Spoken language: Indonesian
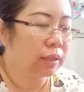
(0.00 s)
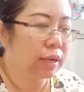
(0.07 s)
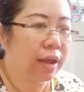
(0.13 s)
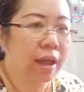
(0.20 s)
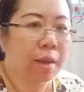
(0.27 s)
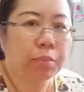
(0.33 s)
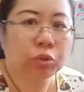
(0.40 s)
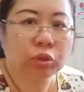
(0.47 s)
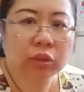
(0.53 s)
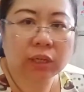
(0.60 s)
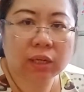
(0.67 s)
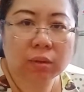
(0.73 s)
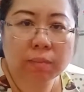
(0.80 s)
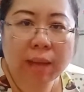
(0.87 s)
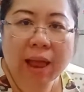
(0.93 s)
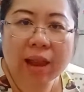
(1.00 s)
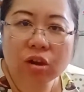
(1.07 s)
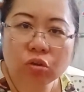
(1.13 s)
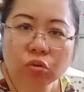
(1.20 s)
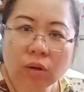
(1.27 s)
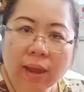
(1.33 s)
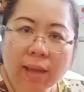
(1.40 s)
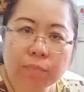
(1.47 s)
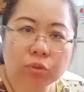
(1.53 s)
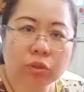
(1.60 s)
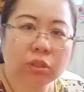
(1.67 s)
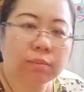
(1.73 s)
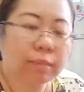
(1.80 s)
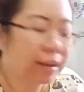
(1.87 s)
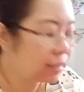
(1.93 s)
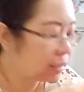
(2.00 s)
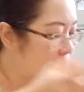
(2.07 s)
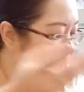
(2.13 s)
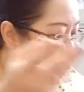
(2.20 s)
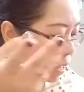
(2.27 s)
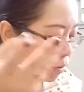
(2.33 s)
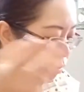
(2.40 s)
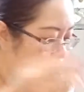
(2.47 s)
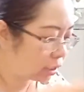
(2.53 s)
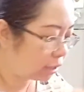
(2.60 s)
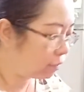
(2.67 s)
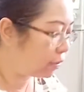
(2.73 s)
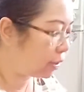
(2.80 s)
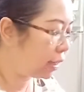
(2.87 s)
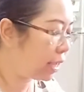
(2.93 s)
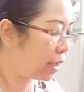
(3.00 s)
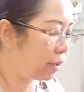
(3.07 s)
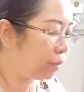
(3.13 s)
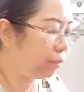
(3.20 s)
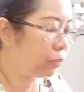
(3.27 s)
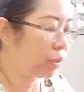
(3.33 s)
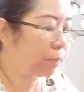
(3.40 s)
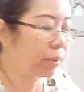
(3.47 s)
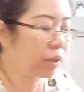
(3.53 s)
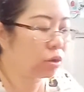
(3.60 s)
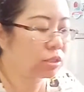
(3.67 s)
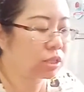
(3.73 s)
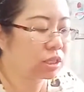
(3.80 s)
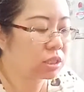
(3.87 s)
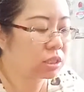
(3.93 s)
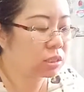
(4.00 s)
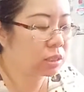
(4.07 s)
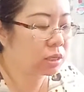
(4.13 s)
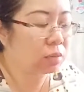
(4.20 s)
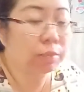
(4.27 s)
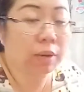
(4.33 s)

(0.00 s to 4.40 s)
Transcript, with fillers: kayak putri malu lah, putri mandi lah, whatever ya. Tapi kalau saya sih seneng